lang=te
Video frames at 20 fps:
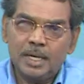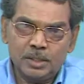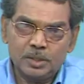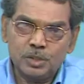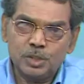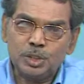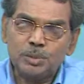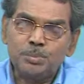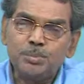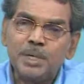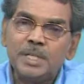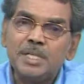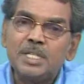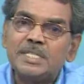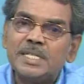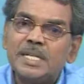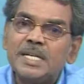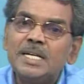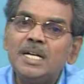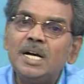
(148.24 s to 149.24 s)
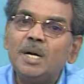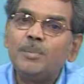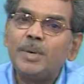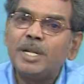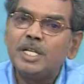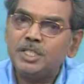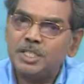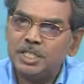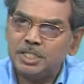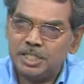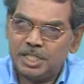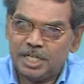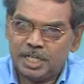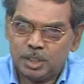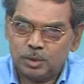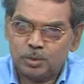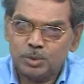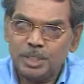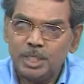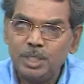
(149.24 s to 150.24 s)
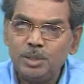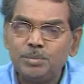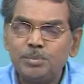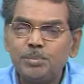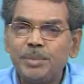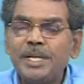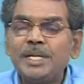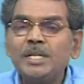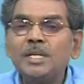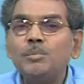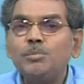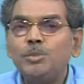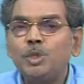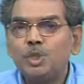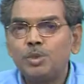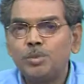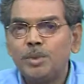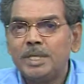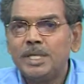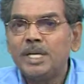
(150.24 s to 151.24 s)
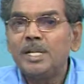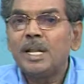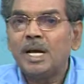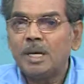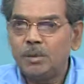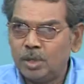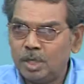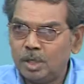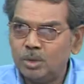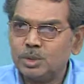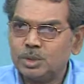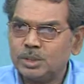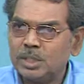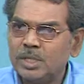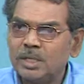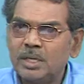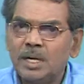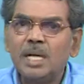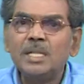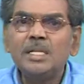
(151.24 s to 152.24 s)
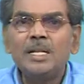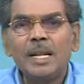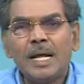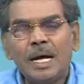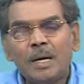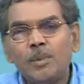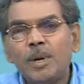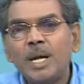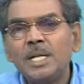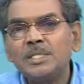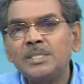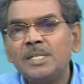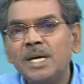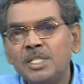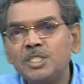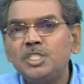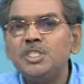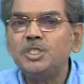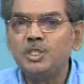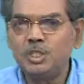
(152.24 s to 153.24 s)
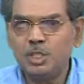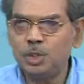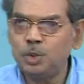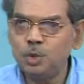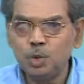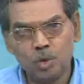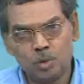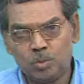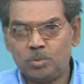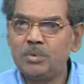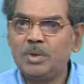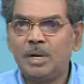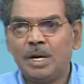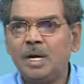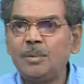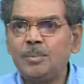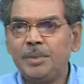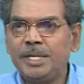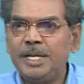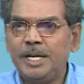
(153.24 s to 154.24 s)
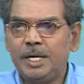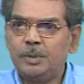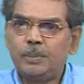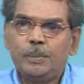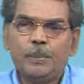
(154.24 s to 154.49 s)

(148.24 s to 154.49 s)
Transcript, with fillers: సిబ్బంది సరిగ్గా పనిచేసినట్టు అయితే పెట్టిన పెట్టుబడికి లాభాలు వస్తాయి అది లాభార్జన ఆర్జించే యుగం ఆ పీరియడ్